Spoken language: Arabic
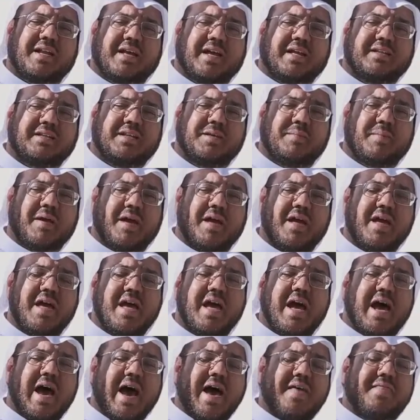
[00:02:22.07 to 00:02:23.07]
القديمة
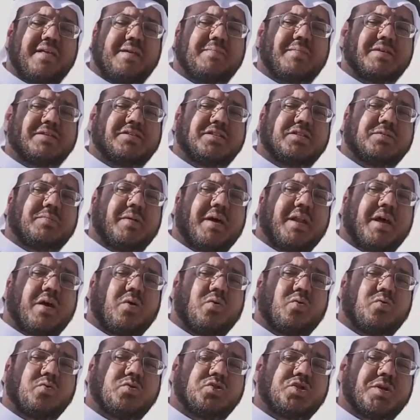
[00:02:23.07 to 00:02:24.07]
هذا المسجد
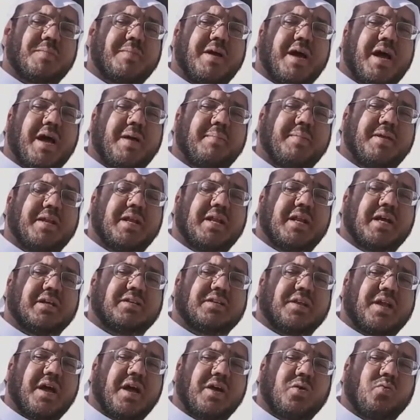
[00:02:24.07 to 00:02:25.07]
بناه جماعة من
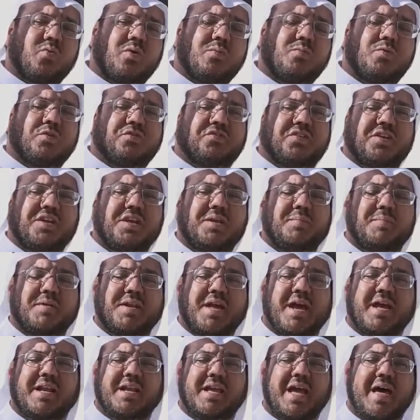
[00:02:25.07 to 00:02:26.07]
الأتراك والمحسنين من
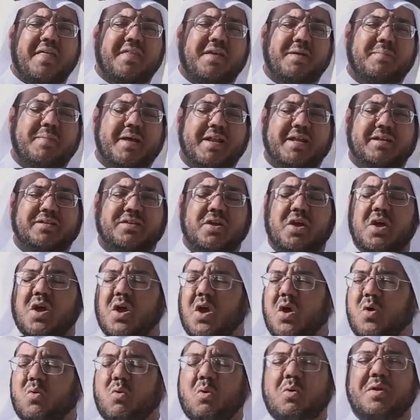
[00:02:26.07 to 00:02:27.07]
أهل هذا البلد
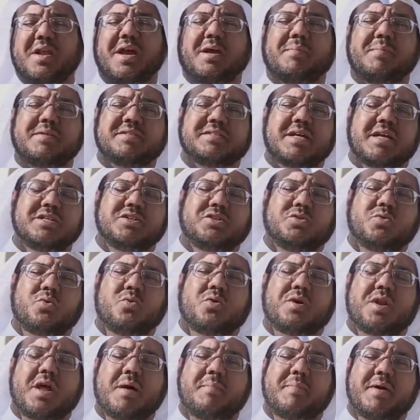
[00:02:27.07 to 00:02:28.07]
وهناك مساجد
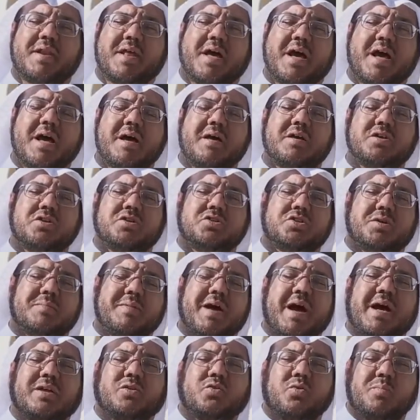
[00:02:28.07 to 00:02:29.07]
أخرى بناها
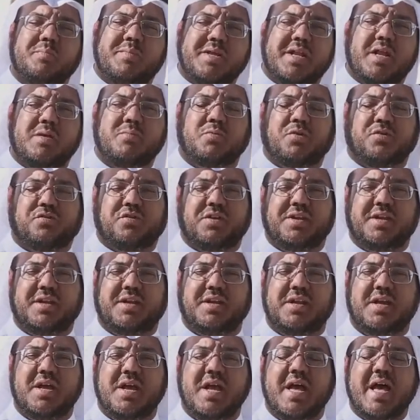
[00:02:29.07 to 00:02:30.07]
جماعة من
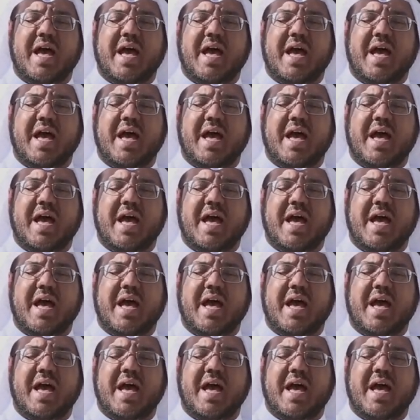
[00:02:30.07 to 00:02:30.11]
المحسنين